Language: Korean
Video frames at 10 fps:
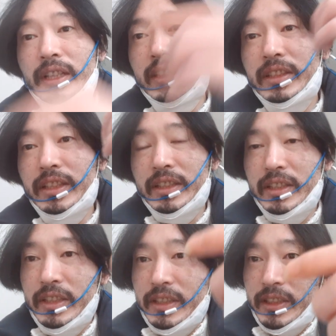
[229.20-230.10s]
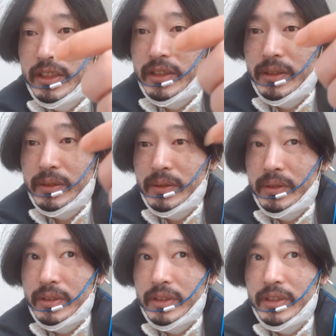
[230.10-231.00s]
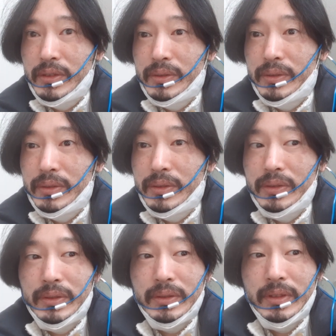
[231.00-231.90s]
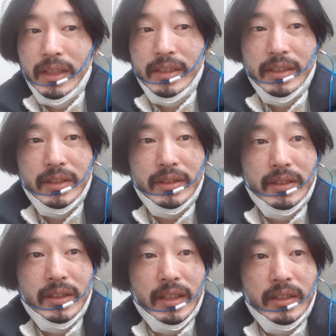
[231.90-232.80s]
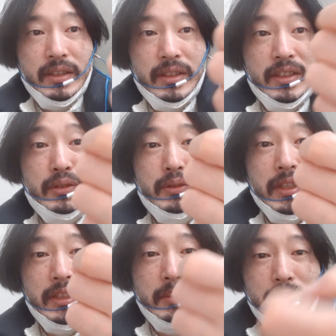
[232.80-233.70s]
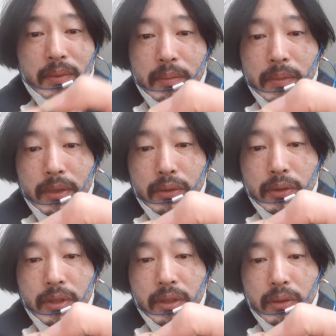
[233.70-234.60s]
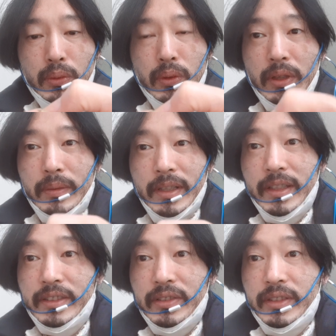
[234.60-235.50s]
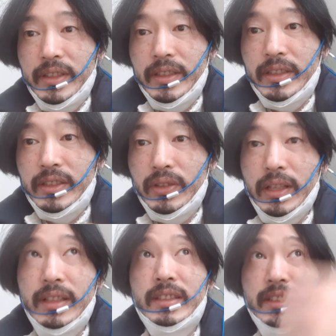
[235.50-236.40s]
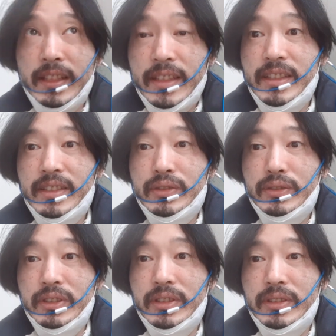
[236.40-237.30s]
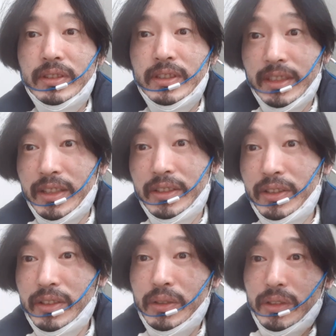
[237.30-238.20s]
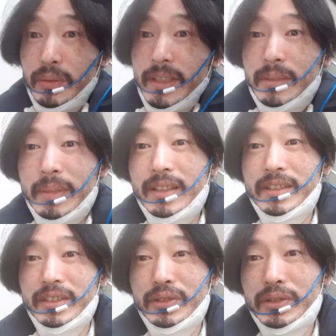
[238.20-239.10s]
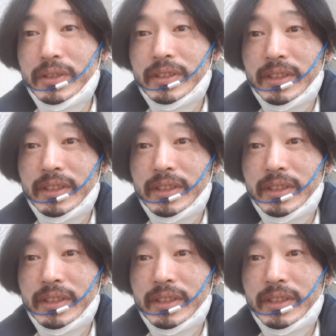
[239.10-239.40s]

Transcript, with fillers: 근데 그 친구랑 이제 제가 그 친구네 집에도 이제 놀러 가고 막 그랬었는데 저랑 친한 친구 있, 잖아요 횟집하는 친구